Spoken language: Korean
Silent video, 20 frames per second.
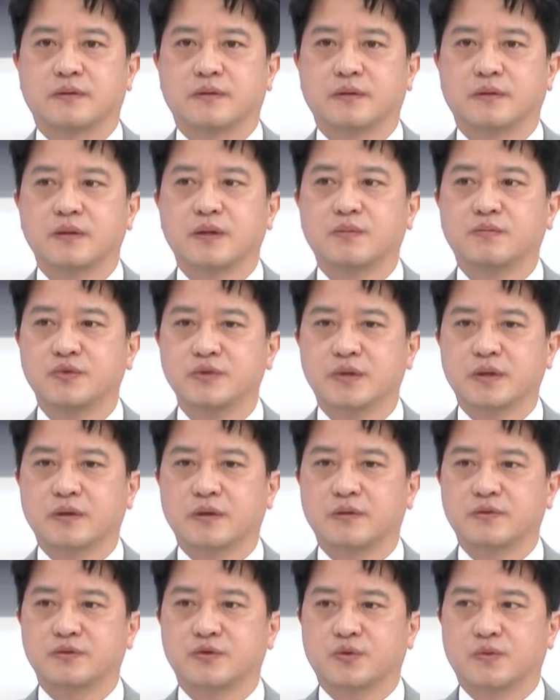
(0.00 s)
네. 근데
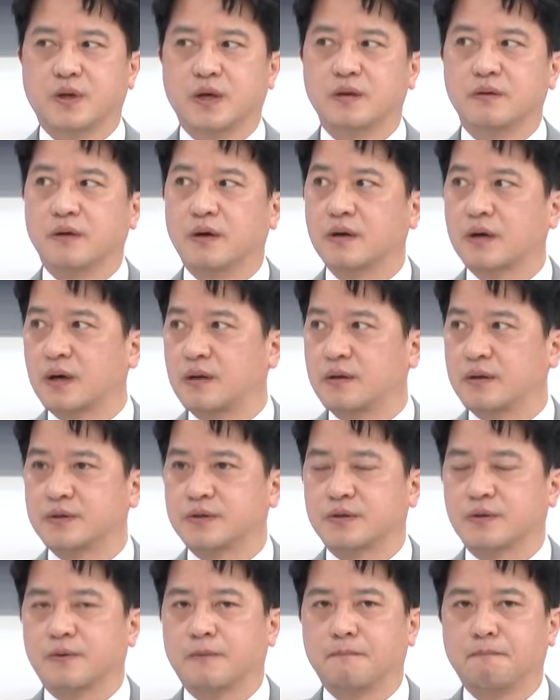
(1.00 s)
문제는 주가는
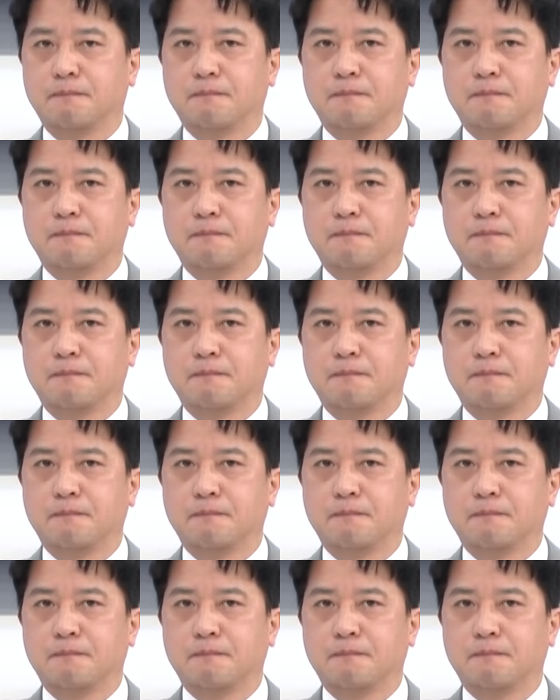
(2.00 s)
엇갈렸죠.